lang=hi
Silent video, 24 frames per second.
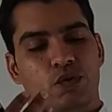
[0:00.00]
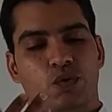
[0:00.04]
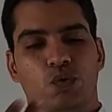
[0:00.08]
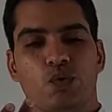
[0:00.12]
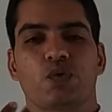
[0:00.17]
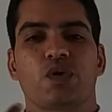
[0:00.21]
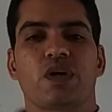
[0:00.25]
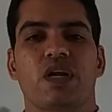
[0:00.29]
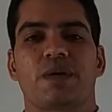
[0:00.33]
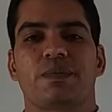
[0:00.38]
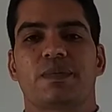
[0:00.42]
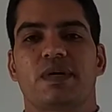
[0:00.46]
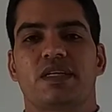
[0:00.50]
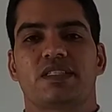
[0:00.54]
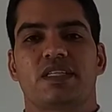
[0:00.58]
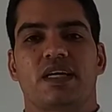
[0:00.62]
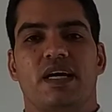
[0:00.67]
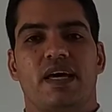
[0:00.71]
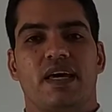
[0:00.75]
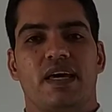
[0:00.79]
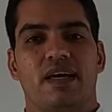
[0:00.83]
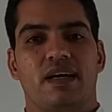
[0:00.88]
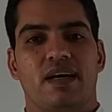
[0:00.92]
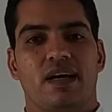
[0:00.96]
दोगुना मज़ा
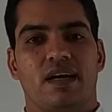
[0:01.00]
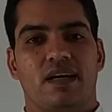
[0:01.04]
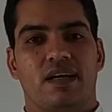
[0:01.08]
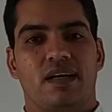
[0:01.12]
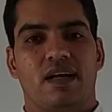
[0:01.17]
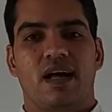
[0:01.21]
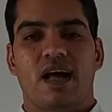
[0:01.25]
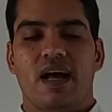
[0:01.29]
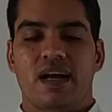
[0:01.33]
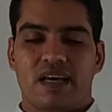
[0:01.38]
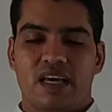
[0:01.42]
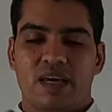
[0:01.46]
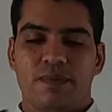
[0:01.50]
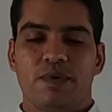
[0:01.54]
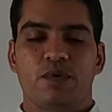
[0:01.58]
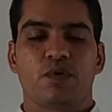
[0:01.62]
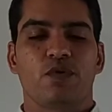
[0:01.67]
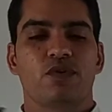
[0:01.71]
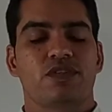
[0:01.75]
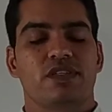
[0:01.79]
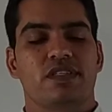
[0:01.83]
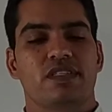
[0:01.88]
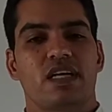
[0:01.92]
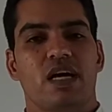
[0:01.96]
आएगा आगे भी
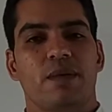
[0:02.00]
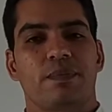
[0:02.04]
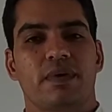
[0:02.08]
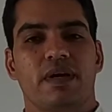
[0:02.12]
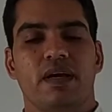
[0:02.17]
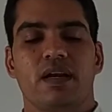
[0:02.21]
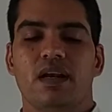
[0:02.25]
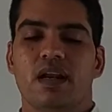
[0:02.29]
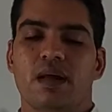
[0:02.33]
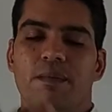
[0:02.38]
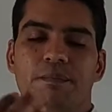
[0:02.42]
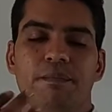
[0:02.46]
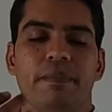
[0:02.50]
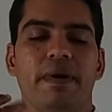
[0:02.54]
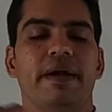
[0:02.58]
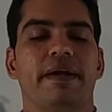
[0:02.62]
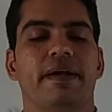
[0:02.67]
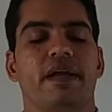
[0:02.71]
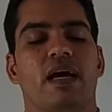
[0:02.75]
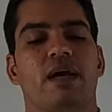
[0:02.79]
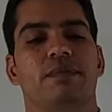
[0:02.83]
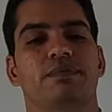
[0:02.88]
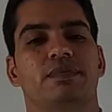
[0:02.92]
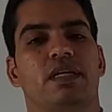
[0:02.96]
वो चीज़ आपके लंबे
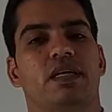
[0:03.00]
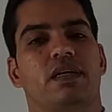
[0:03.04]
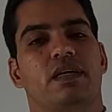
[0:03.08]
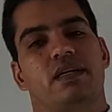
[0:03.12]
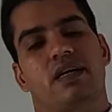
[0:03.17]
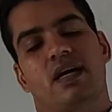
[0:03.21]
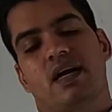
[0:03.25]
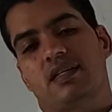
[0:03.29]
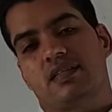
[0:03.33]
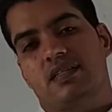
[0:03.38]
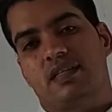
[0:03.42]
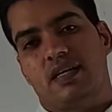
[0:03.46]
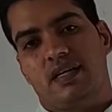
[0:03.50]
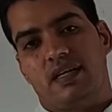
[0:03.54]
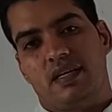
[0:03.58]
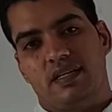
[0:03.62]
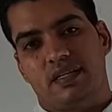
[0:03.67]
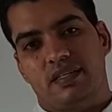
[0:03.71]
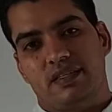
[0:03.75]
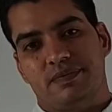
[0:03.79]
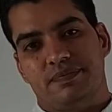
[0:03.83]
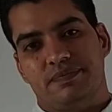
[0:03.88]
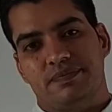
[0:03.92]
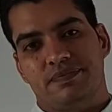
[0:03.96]
टाइम तक याद
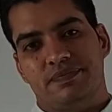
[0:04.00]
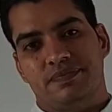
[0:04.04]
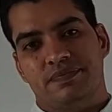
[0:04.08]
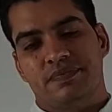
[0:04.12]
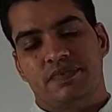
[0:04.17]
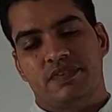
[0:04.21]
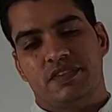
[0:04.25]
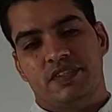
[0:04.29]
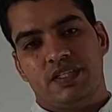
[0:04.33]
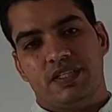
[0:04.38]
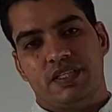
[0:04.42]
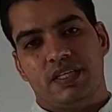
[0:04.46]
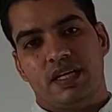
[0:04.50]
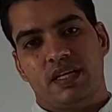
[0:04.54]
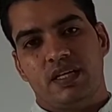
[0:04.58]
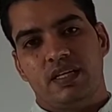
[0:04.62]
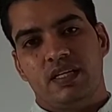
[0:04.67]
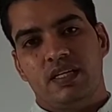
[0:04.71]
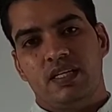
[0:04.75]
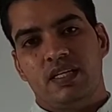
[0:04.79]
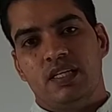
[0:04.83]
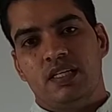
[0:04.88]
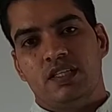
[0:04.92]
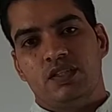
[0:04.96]
रहेगी ठीक है
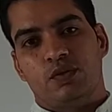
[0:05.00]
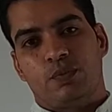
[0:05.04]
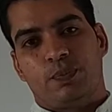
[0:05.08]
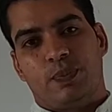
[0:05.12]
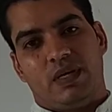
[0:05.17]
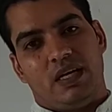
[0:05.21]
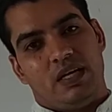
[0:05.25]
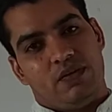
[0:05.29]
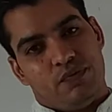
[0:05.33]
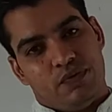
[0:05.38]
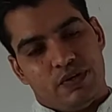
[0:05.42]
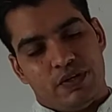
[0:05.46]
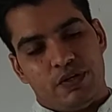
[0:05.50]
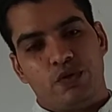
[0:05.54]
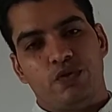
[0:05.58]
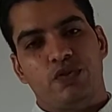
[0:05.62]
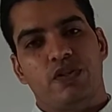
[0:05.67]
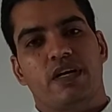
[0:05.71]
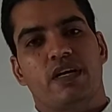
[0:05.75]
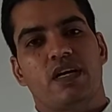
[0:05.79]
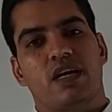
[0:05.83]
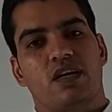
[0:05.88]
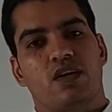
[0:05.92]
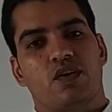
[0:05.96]
तो पहले वीडियो
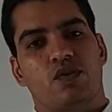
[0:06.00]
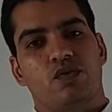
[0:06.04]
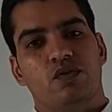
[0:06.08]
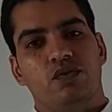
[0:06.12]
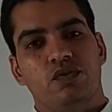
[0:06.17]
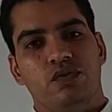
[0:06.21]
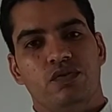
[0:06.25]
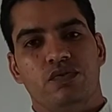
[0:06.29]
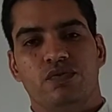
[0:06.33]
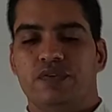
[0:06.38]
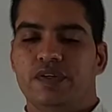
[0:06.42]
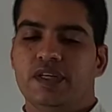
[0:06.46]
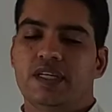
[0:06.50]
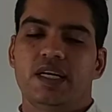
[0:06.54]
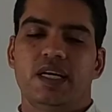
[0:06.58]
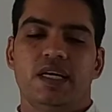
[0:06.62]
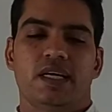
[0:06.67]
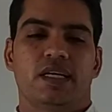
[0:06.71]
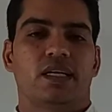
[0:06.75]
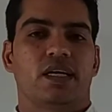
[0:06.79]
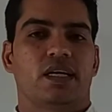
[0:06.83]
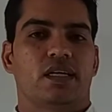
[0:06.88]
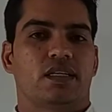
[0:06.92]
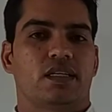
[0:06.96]
देखा करो फिर
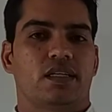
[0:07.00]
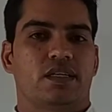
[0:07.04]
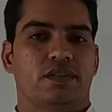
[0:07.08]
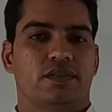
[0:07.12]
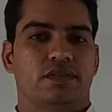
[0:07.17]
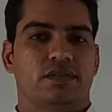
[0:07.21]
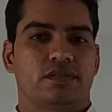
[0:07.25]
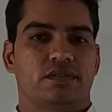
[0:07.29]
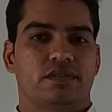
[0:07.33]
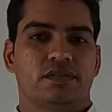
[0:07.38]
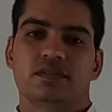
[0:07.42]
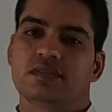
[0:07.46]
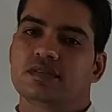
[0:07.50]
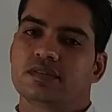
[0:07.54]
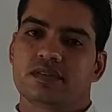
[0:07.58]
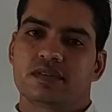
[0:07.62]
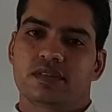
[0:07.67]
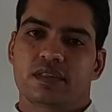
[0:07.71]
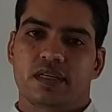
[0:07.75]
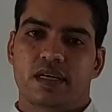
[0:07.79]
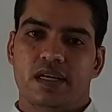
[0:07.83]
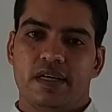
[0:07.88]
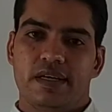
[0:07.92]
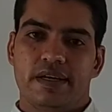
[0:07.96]
लिखा करो
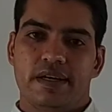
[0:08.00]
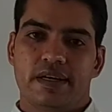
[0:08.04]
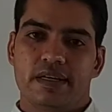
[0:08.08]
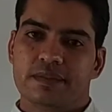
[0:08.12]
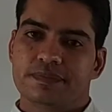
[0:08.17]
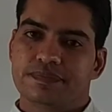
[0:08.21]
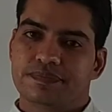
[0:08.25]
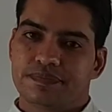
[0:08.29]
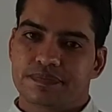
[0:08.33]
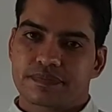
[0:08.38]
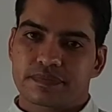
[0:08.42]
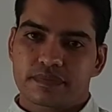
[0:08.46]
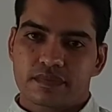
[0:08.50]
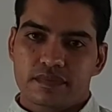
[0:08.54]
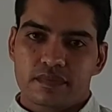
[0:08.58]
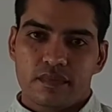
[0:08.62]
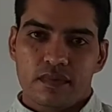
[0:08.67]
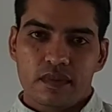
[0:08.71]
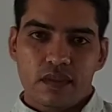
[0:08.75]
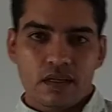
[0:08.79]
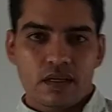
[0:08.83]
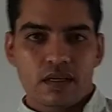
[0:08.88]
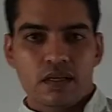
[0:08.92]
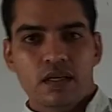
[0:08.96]
क्लियर है
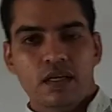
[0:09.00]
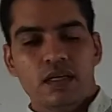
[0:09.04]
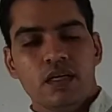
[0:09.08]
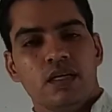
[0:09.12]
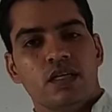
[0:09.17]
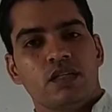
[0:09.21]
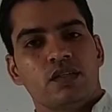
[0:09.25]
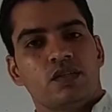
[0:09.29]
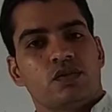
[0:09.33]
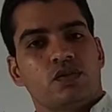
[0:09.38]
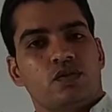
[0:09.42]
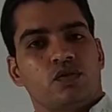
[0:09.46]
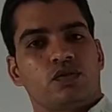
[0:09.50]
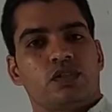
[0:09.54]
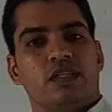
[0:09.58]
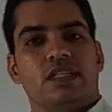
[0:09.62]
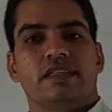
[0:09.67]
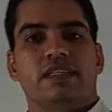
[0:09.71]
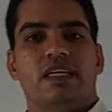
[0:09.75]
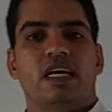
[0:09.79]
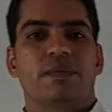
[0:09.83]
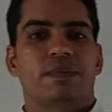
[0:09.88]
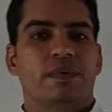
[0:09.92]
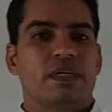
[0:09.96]
तो
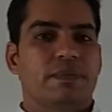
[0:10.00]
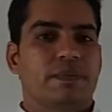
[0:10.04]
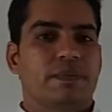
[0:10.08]
चलते हैं अपन